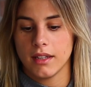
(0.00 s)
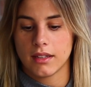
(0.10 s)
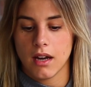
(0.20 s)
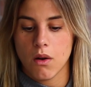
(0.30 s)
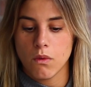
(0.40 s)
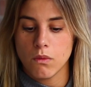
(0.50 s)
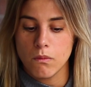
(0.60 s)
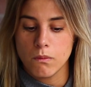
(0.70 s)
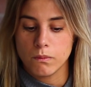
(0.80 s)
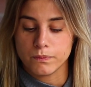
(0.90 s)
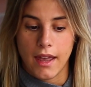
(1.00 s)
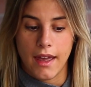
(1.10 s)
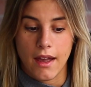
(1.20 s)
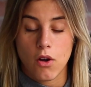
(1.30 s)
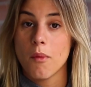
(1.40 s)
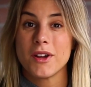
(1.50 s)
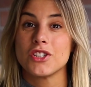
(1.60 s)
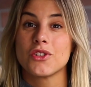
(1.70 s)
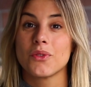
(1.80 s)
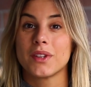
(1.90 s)
Então, é, como a
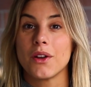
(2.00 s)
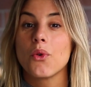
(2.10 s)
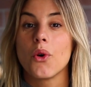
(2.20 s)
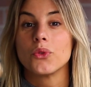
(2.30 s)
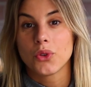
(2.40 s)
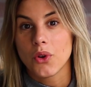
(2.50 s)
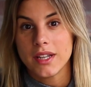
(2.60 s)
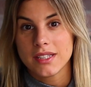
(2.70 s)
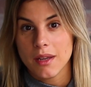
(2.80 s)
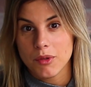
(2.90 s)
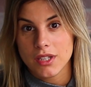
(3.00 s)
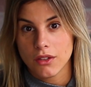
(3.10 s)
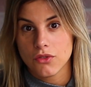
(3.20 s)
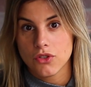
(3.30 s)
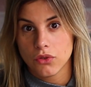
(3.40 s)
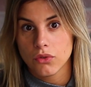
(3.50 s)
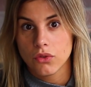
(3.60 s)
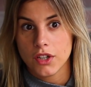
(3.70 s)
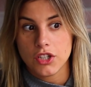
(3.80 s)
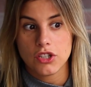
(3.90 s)
gente não tem o controle 100% de
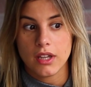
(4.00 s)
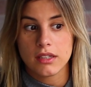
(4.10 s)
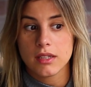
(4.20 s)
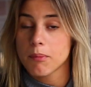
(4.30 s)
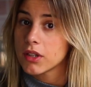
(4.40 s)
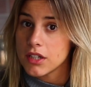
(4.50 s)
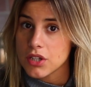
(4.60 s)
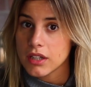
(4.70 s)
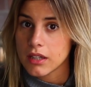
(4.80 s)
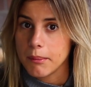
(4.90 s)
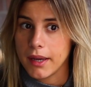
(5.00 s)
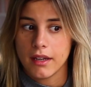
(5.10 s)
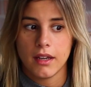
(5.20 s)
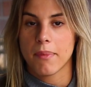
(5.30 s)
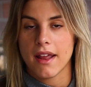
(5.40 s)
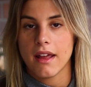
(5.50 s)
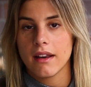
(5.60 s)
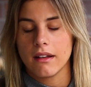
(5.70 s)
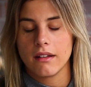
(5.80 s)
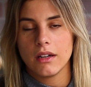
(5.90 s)
tudo, a gente tem que se proteger também.
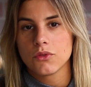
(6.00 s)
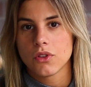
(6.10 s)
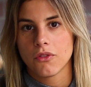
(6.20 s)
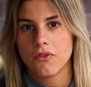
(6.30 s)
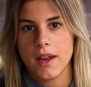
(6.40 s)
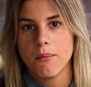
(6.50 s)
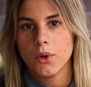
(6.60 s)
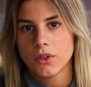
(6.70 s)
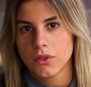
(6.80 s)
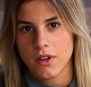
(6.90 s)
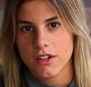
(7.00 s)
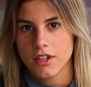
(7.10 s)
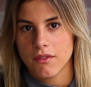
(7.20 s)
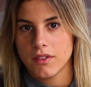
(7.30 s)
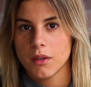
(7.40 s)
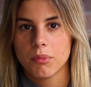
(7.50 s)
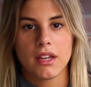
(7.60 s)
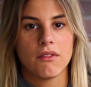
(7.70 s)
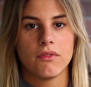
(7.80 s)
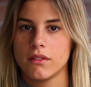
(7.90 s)
Para não sofrer muito durante a vida,
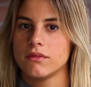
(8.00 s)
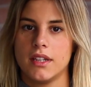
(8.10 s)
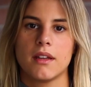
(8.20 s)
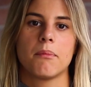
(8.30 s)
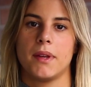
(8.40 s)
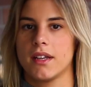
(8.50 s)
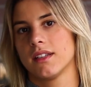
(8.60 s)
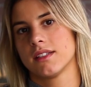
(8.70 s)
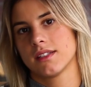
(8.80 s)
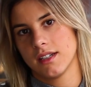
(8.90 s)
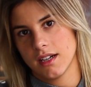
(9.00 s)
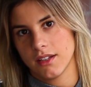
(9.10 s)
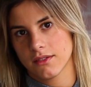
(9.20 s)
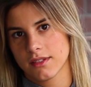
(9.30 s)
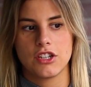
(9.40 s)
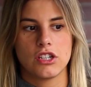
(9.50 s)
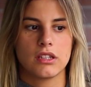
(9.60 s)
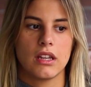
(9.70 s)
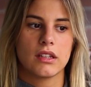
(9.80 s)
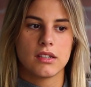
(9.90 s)
porque vão ter perdas e ganhos, a gente
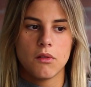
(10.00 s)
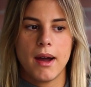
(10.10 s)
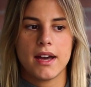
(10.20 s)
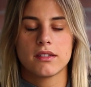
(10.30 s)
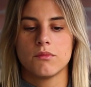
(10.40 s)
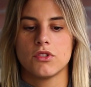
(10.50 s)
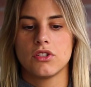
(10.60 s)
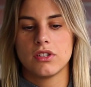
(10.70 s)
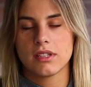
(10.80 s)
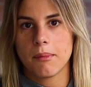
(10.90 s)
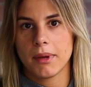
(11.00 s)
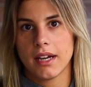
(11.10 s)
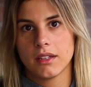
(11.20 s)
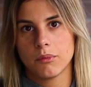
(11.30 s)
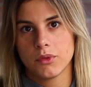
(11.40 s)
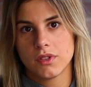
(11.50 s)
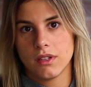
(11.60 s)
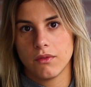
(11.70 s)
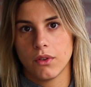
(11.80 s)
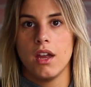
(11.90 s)
tem que ser o máximo de desapegado
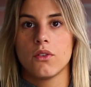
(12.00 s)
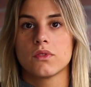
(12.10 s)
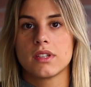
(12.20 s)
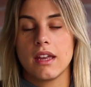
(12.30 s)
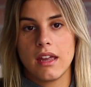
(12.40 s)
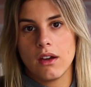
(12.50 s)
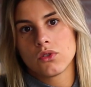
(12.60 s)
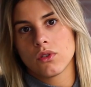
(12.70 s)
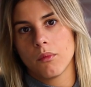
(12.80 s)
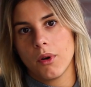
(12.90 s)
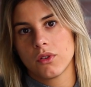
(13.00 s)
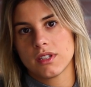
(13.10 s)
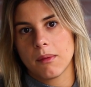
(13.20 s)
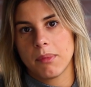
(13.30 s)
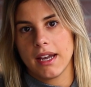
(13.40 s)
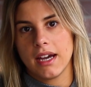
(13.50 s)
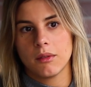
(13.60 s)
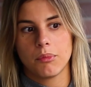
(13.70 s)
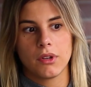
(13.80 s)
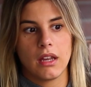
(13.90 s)
possível. Eu não sei, eu sou um pouco
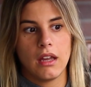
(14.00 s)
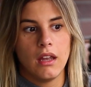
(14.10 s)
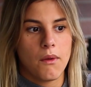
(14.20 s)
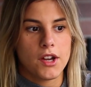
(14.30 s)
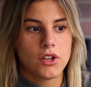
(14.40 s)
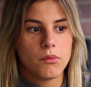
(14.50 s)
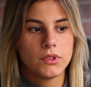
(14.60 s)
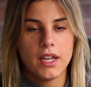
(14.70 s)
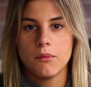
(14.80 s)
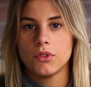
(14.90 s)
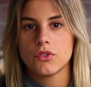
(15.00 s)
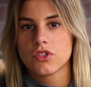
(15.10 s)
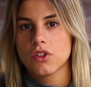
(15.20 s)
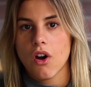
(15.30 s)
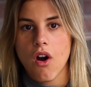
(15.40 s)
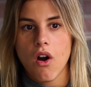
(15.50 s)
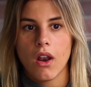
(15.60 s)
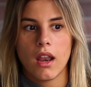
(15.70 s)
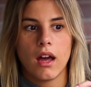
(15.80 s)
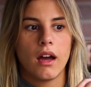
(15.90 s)
desapegada porque eu acho que eu mudei muito de
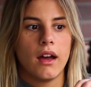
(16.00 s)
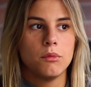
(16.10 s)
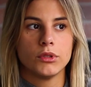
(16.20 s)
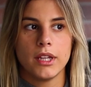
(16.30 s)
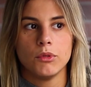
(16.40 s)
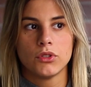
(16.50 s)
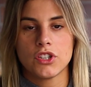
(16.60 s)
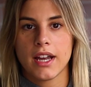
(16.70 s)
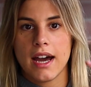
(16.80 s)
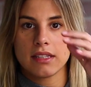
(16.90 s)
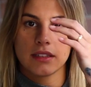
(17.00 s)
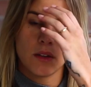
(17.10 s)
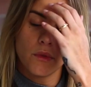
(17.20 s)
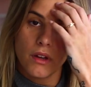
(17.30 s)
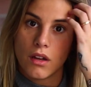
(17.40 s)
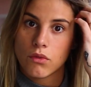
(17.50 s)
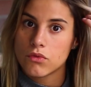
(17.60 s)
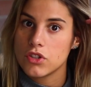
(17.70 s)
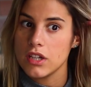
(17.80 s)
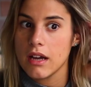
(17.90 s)
escola, eu mudei muito de casa, então eu não
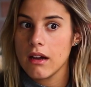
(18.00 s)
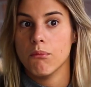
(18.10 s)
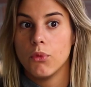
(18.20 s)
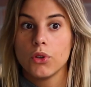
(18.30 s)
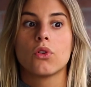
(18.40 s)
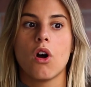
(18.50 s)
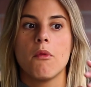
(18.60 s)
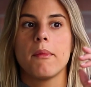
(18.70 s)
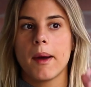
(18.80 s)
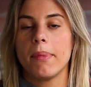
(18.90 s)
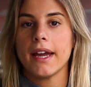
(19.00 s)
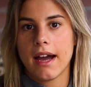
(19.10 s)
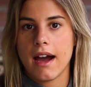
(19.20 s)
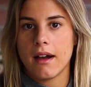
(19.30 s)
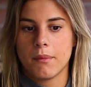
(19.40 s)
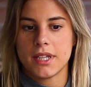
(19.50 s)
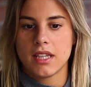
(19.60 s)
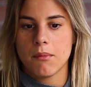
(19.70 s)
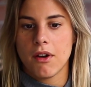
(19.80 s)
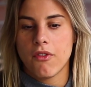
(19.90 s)
tinha muito como me apegar, mas
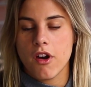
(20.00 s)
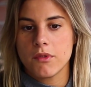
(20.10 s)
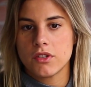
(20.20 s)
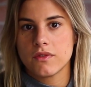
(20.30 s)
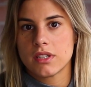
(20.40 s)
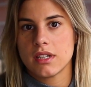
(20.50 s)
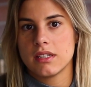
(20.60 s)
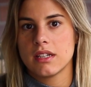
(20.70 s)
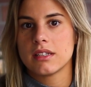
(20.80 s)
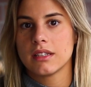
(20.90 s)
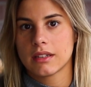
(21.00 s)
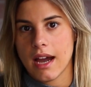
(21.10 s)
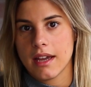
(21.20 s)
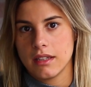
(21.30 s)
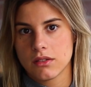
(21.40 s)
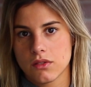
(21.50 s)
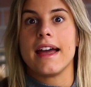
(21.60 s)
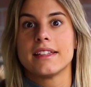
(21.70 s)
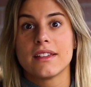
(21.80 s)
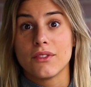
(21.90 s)
tem uma forma de você exercitar isso.
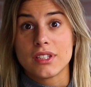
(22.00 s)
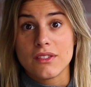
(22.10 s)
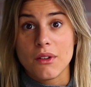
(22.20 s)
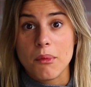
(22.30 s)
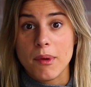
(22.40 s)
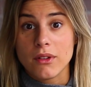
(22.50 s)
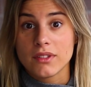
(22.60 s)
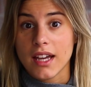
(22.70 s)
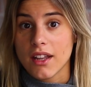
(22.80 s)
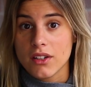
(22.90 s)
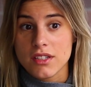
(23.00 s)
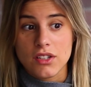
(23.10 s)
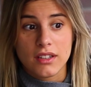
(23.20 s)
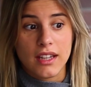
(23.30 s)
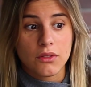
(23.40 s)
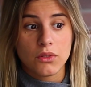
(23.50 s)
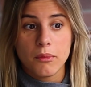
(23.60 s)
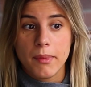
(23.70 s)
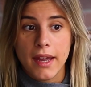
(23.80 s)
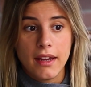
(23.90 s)
Aí cê, vocês vão me perguntar: nossa, Chantal,
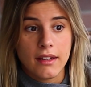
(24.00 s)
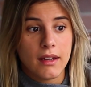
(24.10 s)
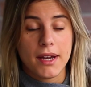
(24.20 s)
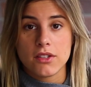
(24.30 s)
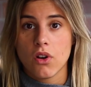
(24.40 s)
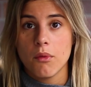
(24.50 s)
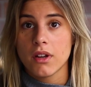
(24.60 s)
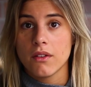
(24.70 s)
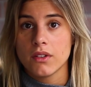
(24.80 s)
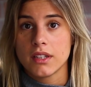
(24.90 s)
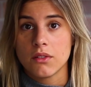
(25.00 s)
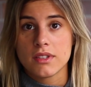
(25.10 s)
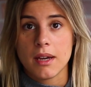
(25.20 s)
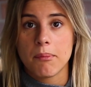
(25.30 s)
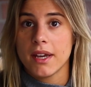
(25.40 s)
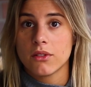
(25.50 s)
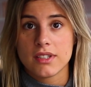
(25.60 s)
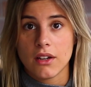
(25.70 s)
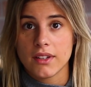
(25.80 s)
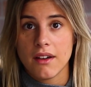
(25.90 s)
tudo bem, mas como que eu vou ter um desapego
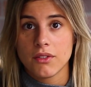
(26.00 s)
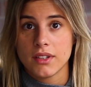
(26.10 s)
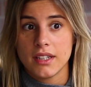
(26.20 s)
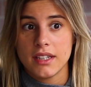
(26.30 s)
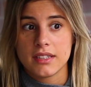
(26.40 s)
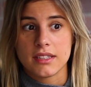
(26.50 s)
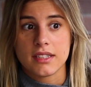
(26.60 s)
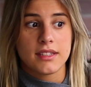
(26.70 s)
saudável desses?